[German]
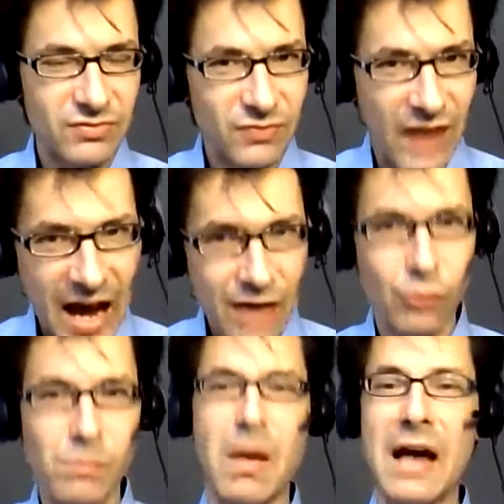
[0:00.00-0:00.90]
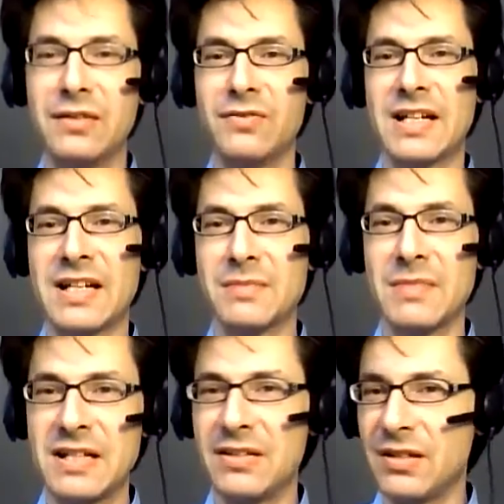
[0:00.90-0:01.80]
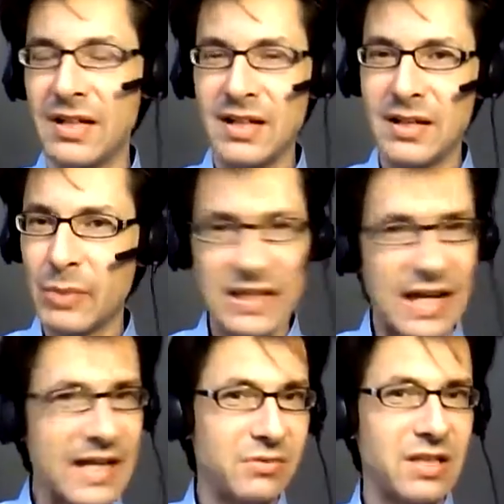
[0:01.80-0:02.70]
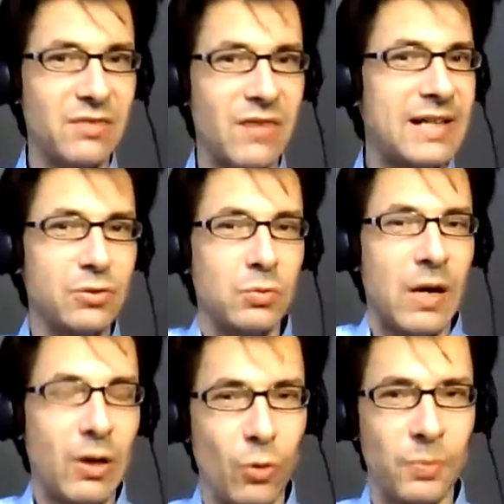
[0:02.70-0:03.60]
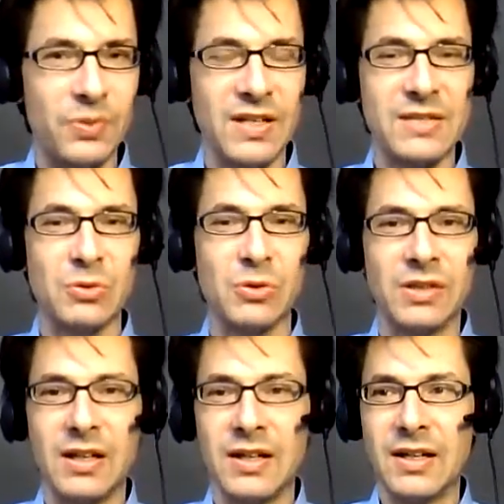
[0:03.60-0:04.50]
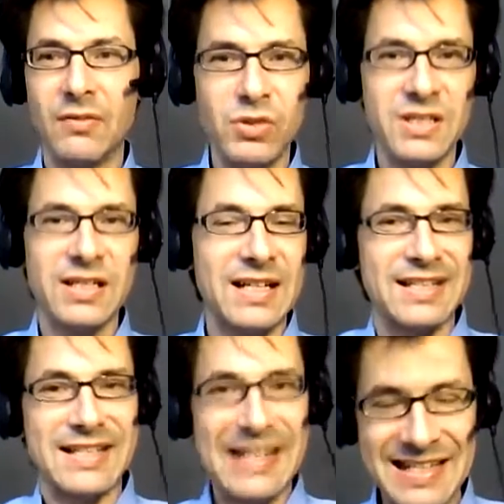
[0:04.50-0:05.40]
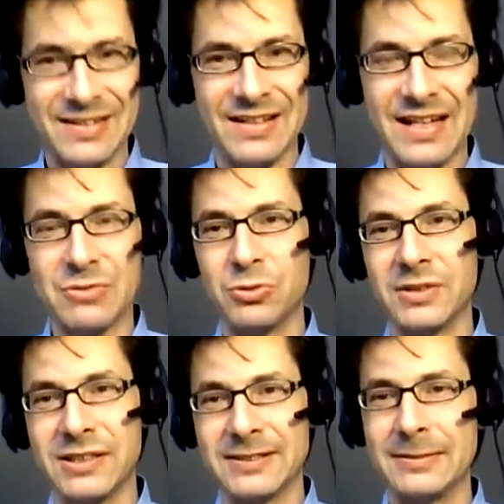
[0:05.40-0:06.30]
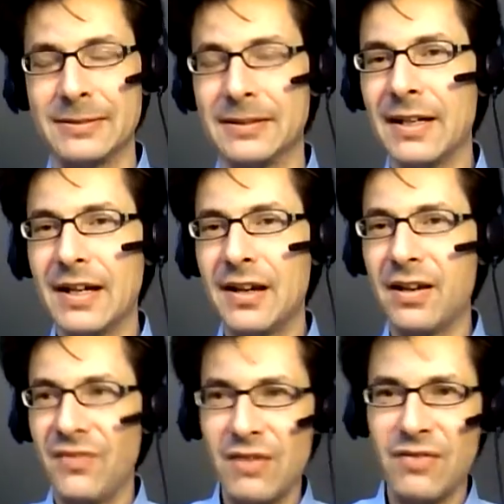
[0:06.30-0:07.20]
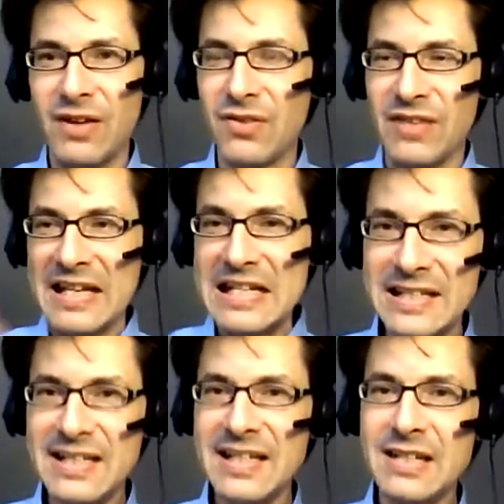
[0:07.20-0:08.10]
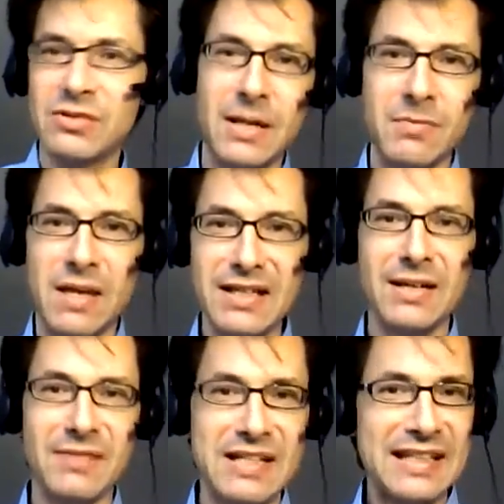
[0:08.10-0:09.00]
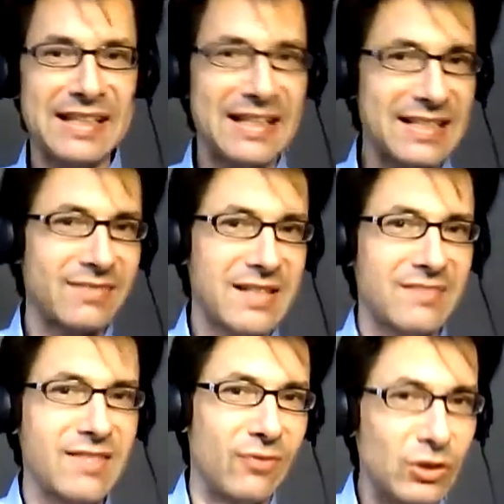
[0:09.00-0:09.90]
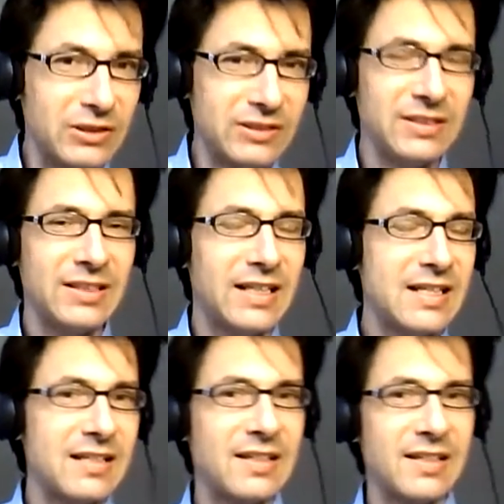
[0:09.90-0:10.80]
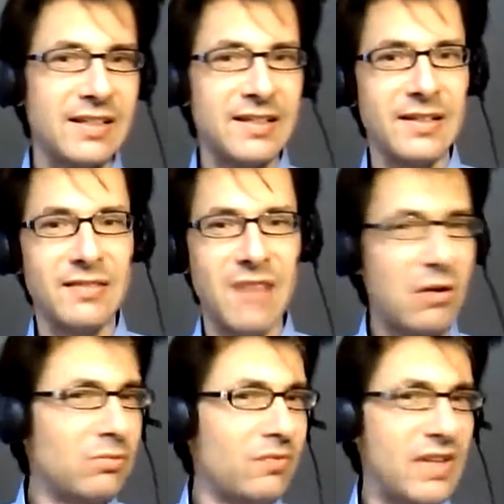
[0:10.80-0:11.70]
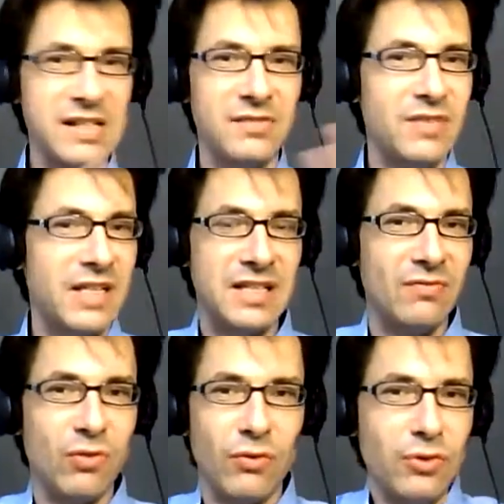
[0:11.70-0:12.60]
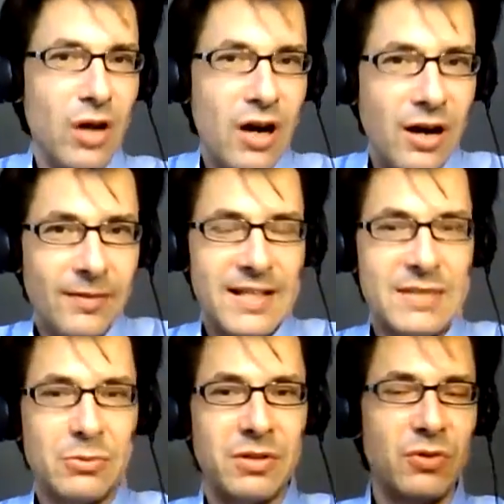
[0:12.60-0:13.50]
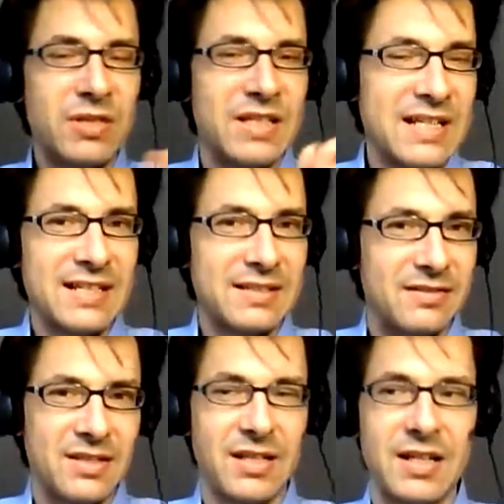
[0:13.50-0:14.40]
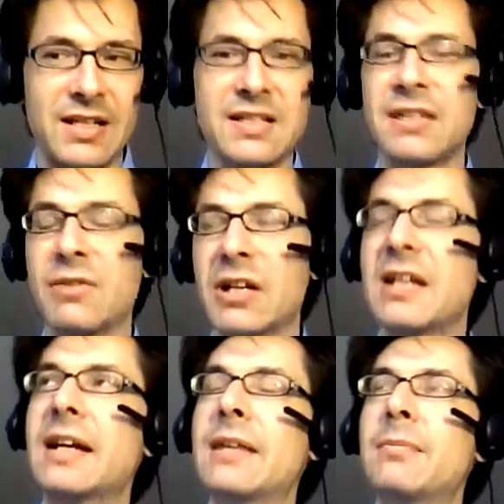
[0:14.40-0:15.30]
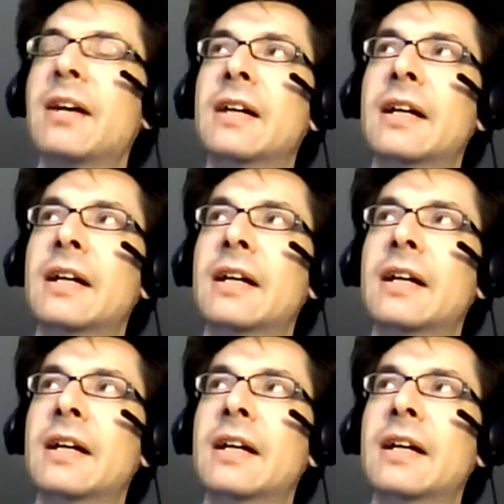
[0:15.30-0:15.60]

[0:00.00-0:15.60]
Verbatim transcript: Warum machen wir das mit den Parteien und den Wahlen überhaupt? Also, wo ist da der Sinn? Also, äh, wir wählen die und dann machen die aber nicht das, was wir wollen, dann äh, warum wählen wir die? Wofür? Also, wo ist da der Sinn? Ich kann das nicht wirklich erkennen mehr.